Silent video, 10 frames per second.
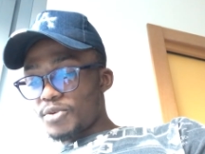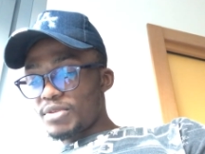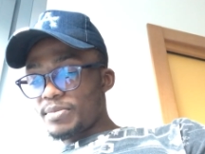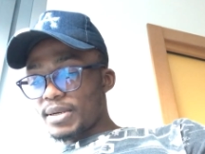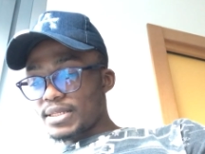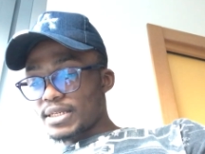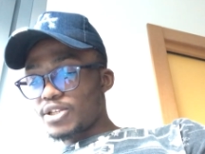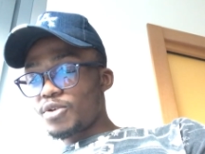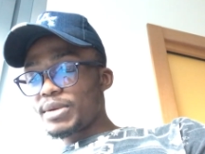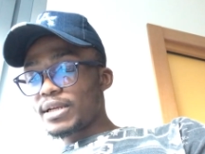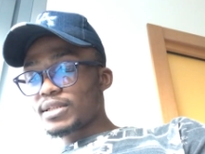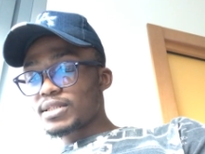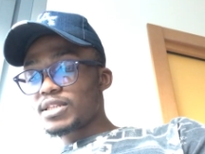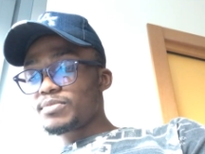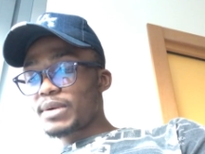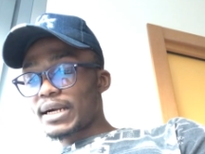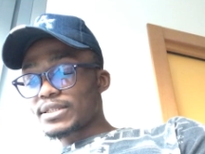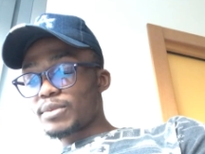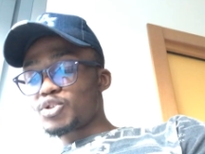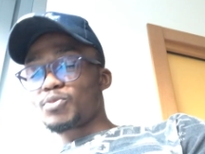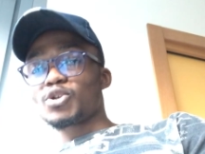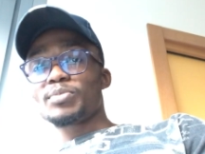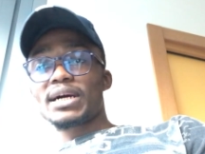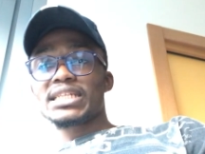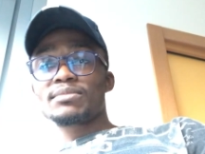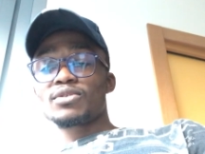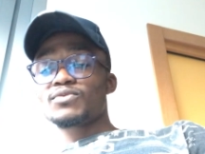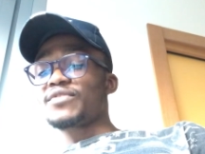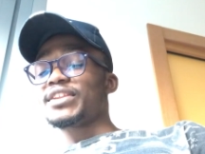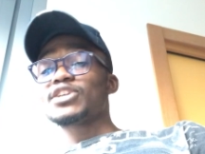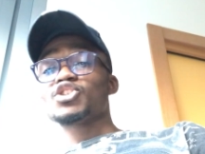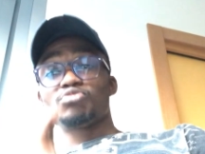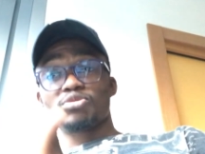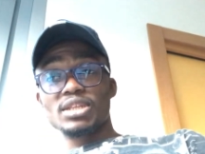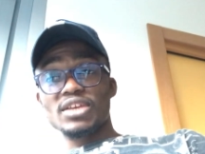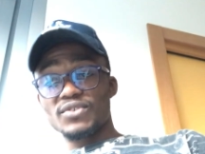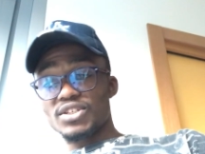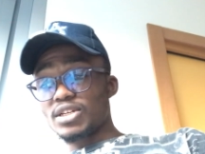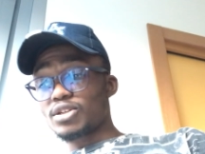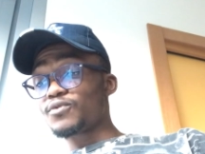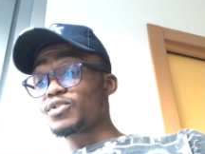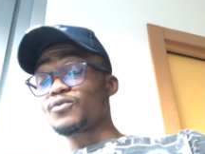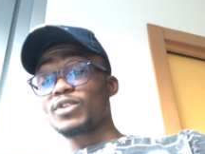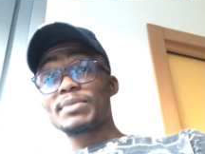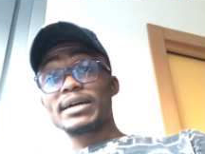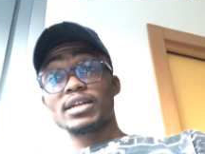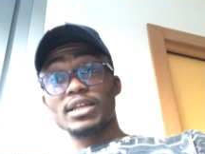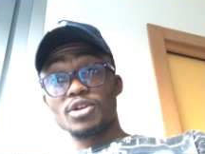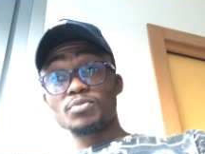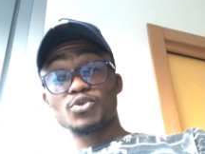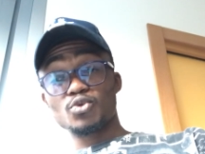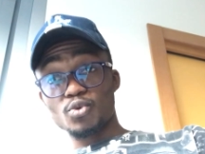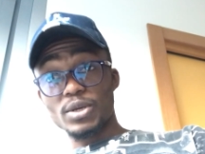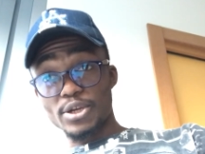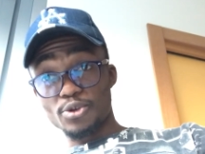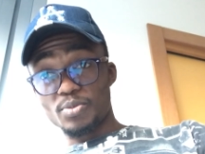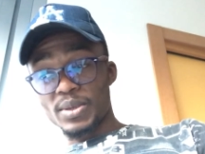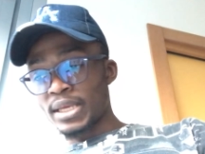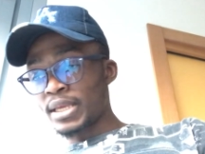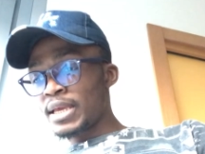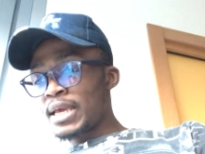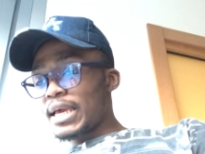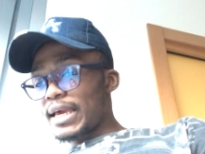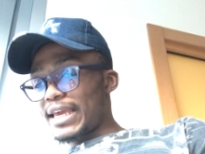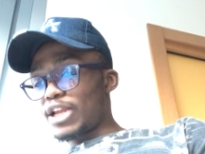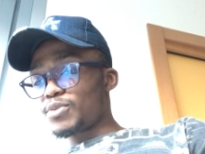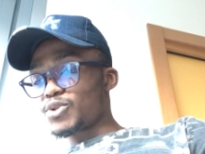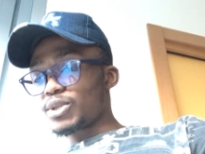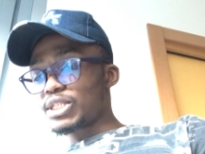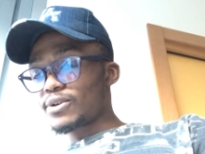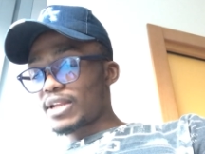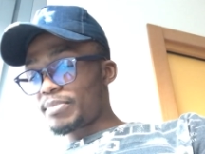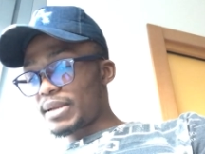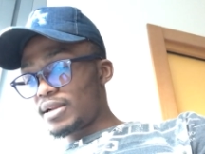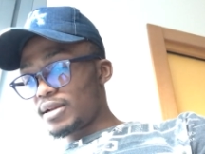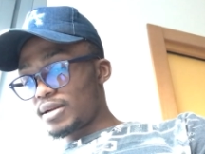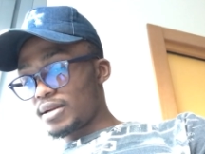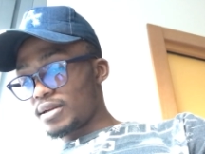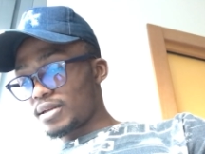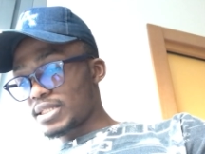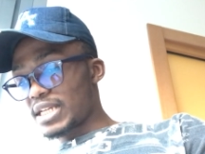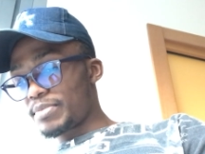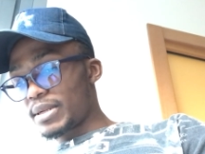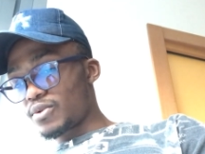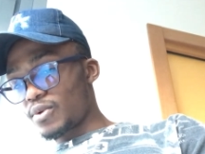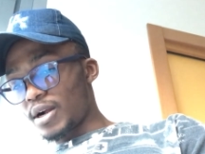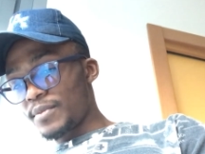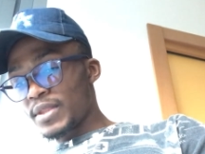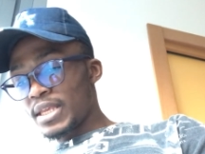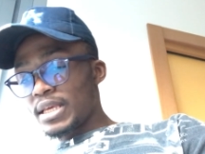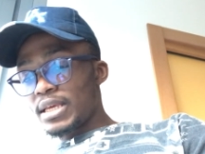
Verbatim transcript: Ils ont bien pensé. Donc maintenant, si par exemple, supposons par exemple que vous avez déjà supprimé des fichiers que vous ne voulez pas que quelqu'un puisse toujours les récupérer, il y a une option ici qu'on appelle, euh, qu'ils appellent quoi